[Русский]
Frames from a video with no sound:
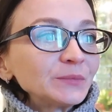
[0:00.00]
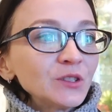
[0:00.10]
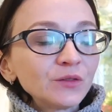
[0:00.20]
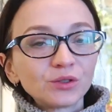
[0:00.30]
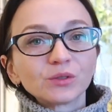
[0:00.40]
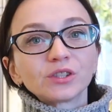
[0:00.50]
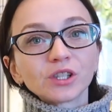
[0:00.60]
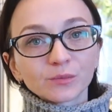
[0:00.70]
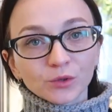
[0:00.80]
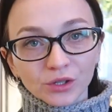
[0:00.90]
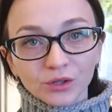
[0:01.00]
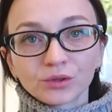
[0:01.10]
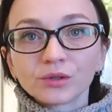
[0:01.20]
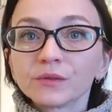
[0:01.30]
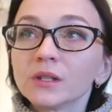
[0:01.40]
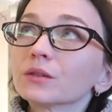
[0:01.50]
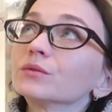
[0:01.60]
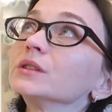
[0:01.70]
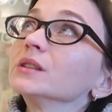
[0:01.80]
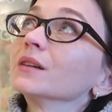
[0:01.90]
Ну все, сейчас можно чуть-чуть
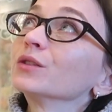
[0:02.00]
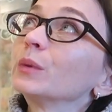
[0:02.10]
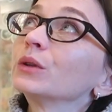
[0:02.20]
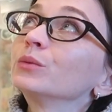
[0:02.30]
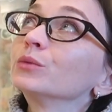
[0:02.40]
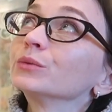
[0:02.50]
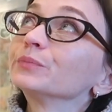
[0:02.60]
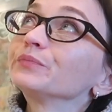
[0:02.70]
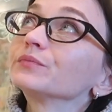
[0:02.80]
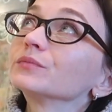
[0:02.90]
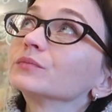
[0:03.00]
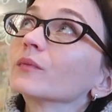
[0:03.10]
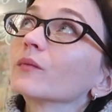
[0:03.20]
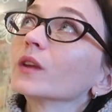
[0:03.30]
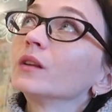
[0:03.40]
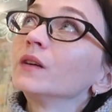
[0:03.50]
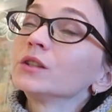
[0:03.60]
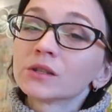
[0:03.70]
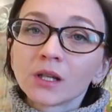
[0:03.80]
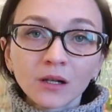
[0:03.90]
выдохнуть, и я вот подумаю,
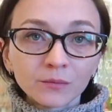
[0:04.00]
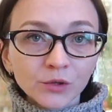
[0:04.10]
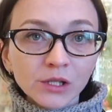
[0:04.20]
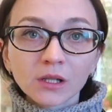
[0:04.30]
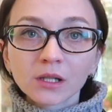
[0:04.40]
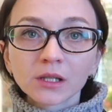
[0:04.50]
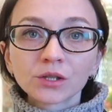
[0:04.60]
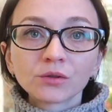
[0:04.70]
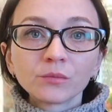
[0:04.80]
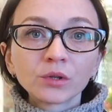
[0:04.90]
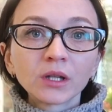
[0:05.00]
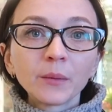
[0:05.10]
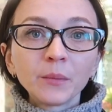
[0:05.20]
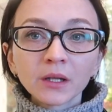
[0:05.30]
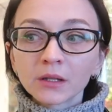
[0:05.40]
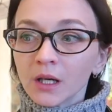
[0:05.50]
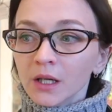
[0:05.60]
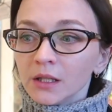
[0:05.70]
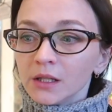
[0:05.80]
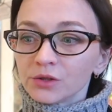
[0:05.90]
два часа, может заказать что-нибудь на обед,
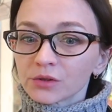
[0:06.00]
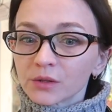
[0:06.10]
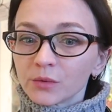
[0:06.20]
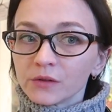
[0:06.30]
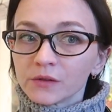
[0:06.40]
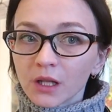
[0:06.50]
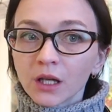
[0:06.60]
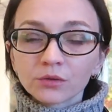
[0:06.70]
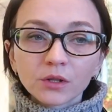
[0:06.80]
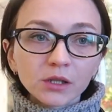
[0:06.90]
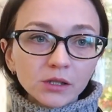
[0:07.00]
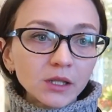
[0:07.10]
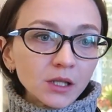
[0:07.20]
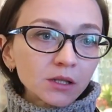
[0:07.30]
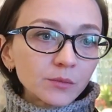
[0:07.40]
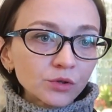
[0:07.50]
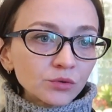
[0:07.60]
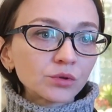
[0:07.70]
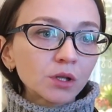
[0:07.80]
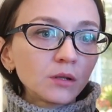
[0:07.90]
я ничего с собой не взяла, тут, конечно, есть там
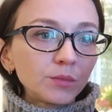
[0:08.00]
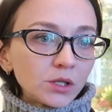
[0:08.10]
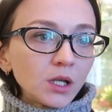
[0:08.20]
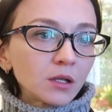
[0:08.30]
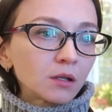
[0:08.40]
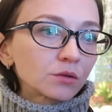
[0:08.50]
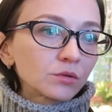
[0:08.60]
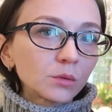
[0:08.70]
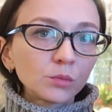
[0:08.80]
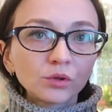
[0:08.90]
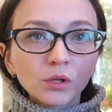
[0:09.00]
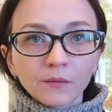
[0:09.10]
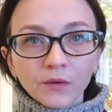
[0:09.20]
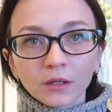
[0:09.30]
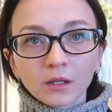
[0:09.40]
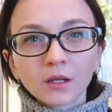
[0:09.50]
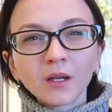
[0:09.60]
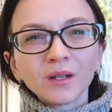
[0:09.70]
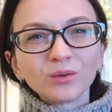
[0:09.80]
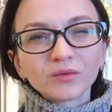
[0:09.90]
сушки, печеньки, что там еще, конфетки,
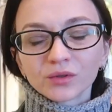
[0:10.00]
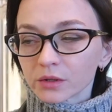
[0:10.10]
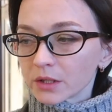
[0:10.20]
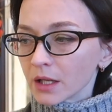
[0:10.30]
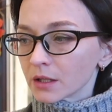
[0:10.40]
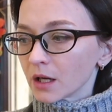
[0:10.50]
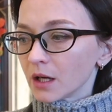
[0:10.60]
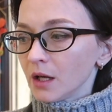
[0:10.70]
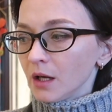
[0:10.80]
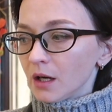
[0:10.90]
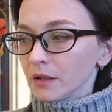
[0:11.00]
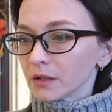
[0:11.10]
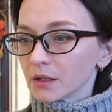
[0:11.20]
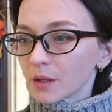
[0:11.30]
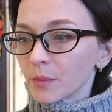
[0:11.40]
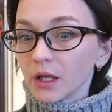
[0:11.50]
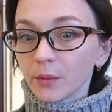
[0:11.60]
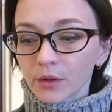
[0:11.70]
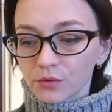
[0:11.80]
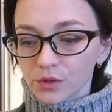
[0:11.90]
но это все сладкое, а надо
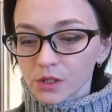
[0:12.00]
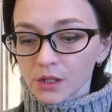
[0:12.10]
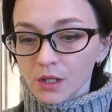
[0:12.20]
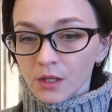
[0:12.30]
нормально покушать.